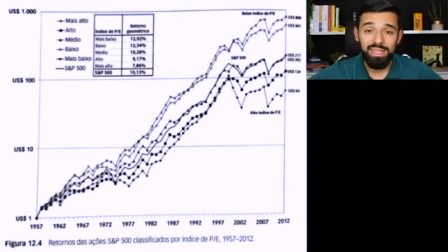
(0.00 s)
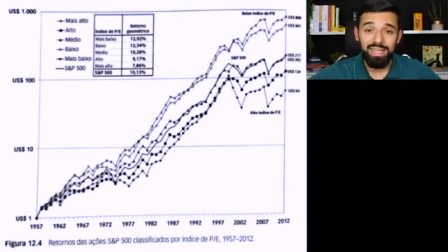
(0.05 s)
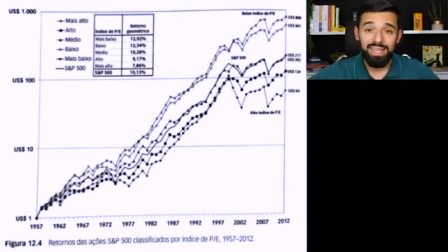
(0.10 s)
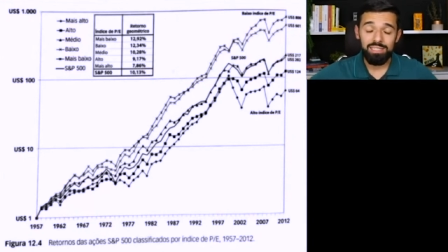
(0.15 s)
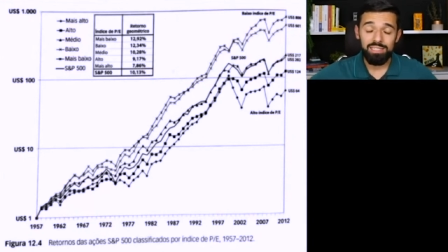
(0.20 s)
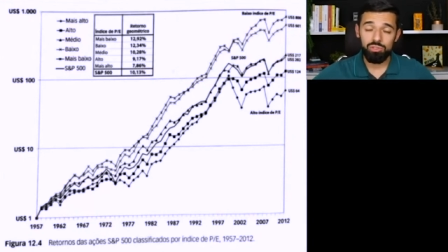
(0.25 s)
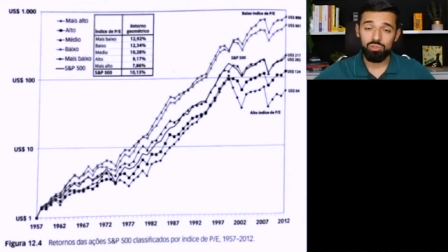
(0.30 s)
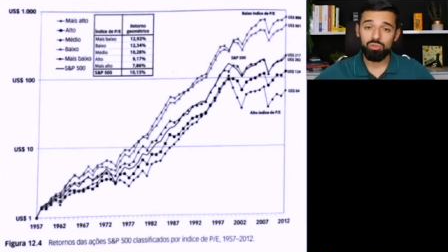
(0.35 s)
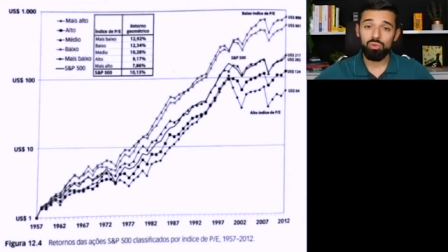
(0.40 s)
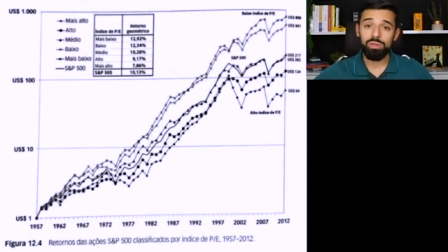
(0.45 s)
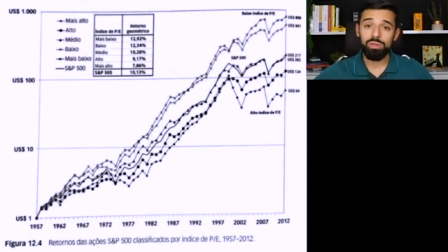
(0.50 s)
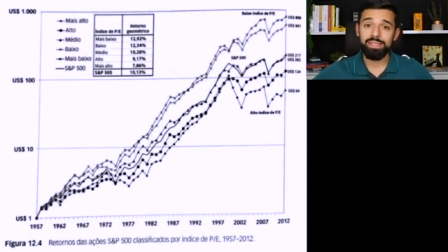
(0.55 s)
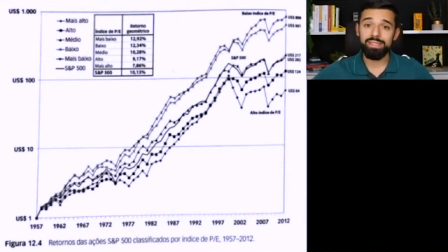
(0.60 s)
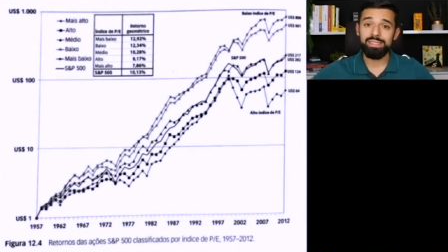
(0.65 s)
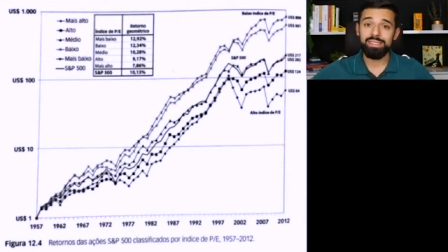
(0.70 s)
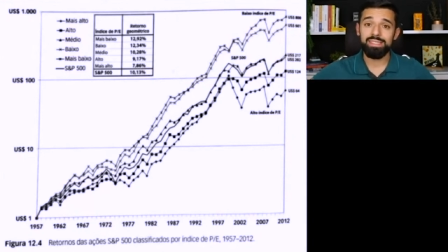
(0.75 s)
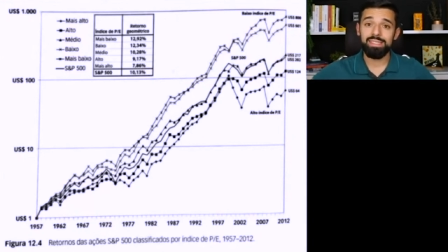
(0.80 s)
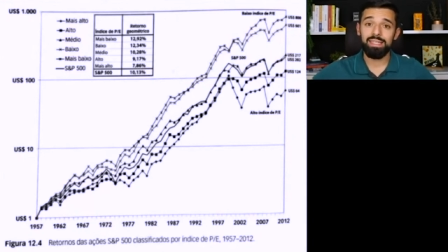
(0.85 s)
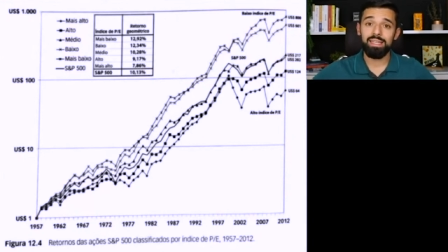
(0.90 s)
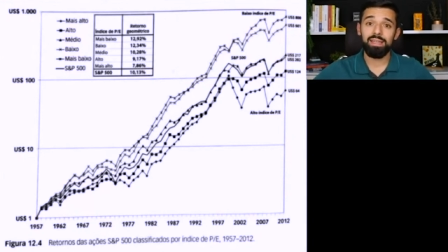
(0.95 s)
em
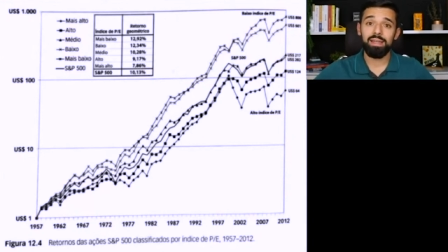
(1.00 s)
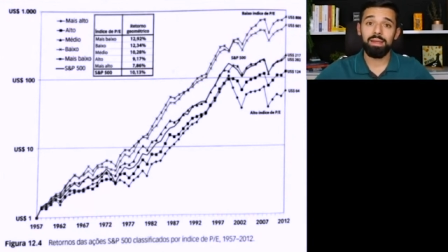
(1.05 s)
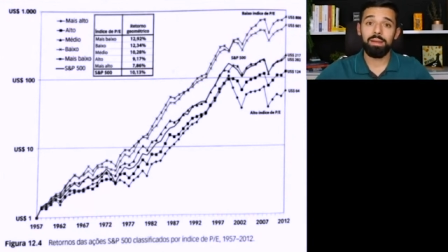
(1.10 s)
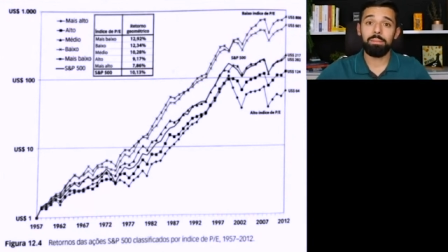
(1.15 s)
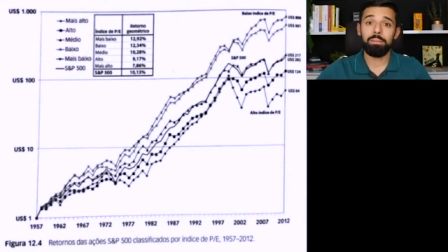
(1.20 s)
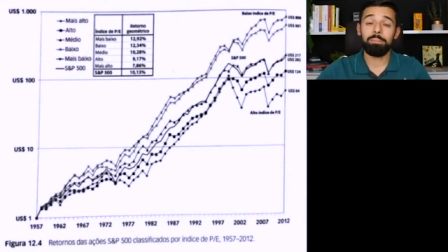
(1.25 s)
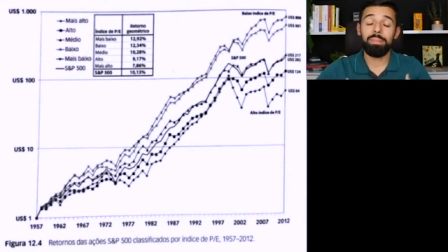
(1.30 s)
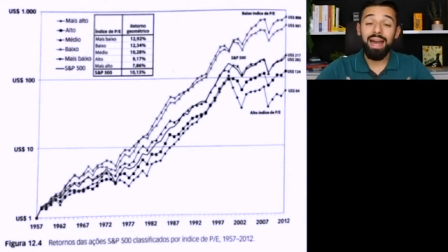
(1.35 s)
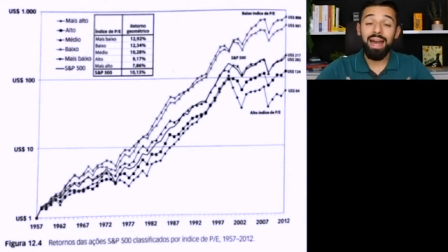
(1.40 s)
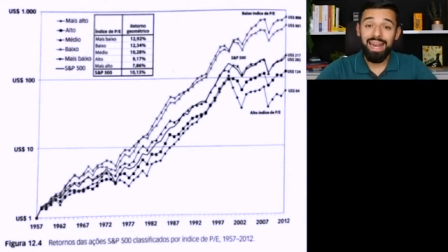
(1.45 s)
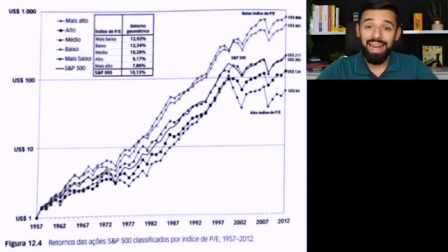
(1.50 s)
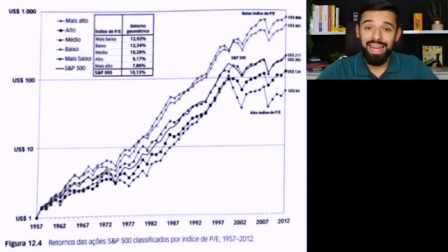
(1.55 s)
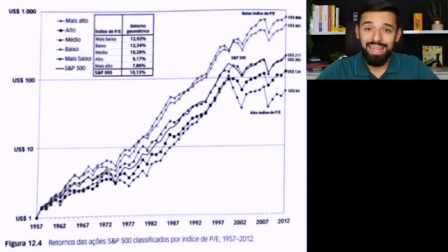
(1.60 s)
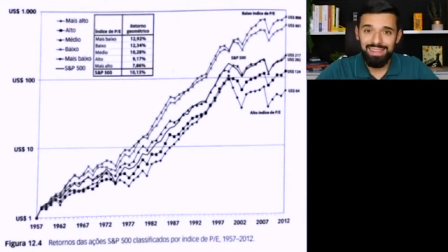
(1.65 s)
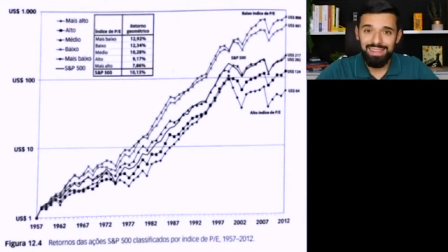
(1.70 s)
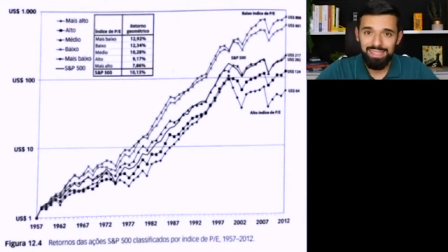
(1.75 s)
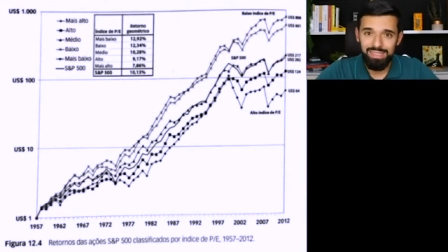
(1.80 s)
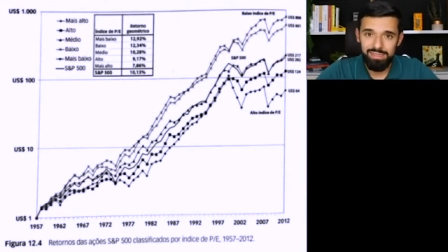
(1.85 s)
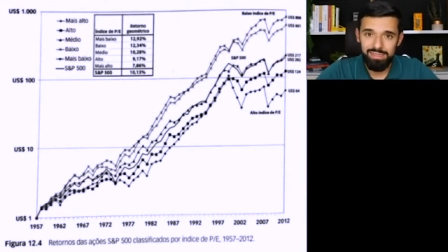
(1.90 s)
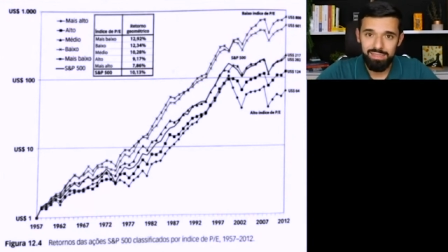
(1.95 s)
ações
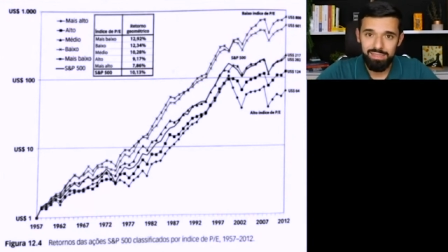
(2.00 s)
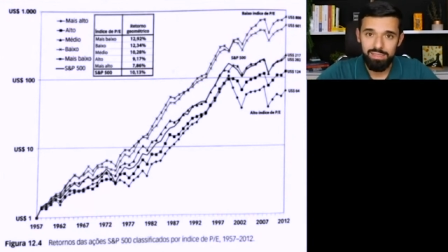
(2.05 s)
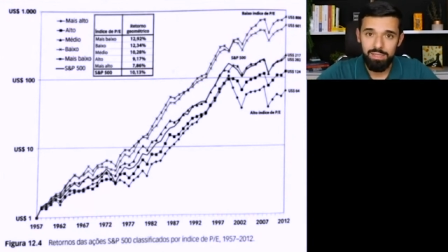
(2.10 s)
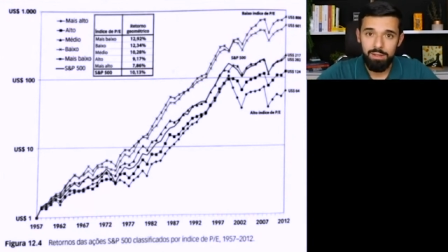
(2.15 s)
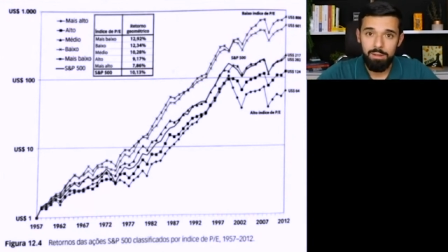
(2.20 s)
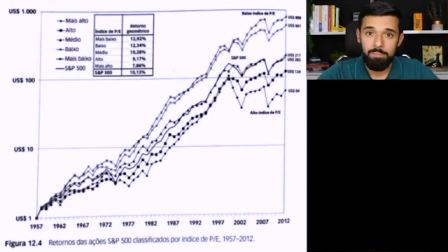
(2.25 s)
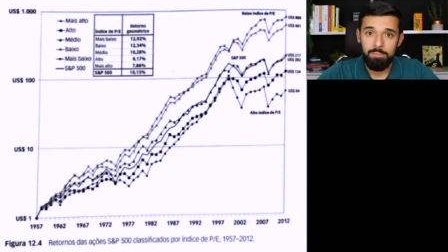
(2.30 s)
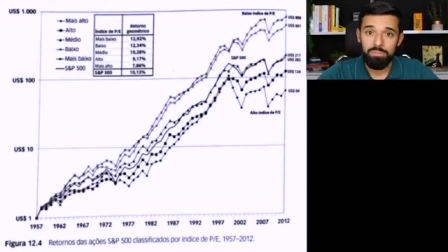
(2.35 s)
baratas,